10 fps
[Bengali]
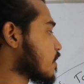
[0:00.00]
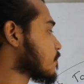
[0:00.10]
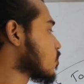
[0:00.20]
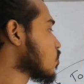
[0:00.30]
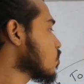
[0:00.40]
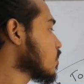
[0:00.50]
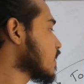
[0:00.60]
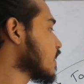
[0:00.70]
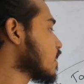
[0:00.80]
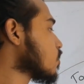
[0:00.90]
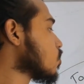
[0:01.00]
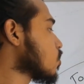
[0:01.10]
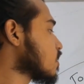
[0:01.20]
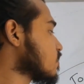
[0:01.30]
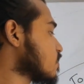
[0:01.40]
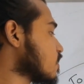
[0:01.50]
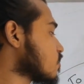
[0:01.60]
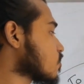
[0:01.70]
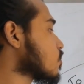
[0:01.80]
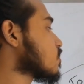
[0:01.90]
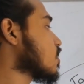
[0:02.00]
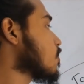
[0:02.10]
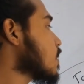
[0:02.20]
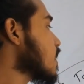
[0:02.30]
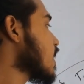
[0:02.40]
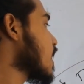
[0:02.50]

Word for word: ভার্বগুলো এগুলোকে চেঞ্জ করতে হবে